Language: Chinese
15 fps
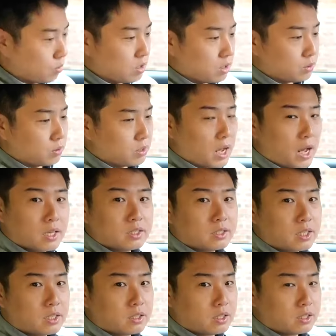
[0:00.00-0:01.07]
很多的按
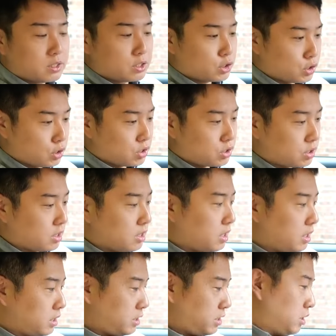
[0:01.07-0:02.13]
键的一些设置，
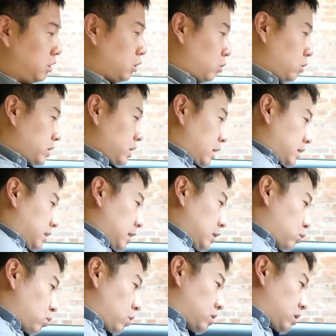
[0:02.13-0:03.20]
仅留下了在
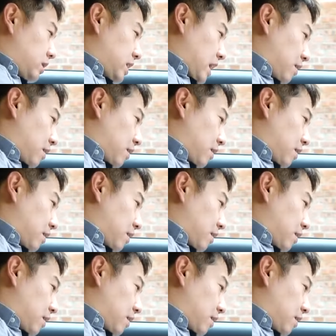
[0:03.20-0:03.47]
左侧下